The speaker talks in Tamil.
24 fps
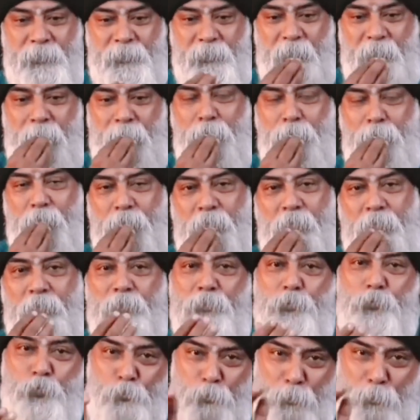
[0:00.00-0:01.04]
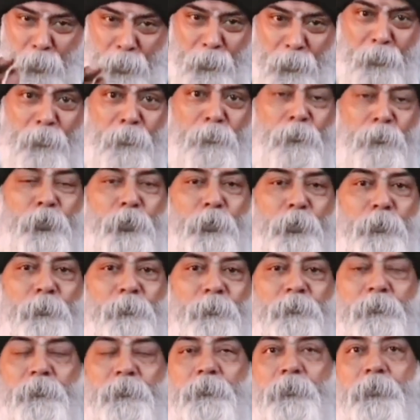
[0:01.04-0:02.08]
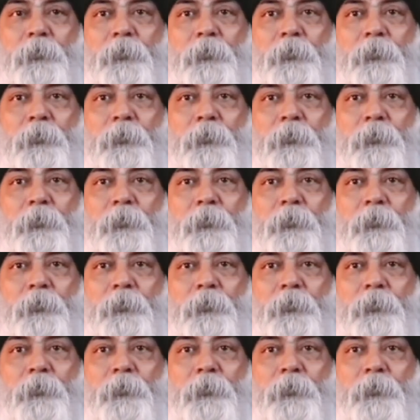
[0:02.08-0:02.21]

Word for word: சாப்பிட்றேன் சும்மா இருக்க முடியும்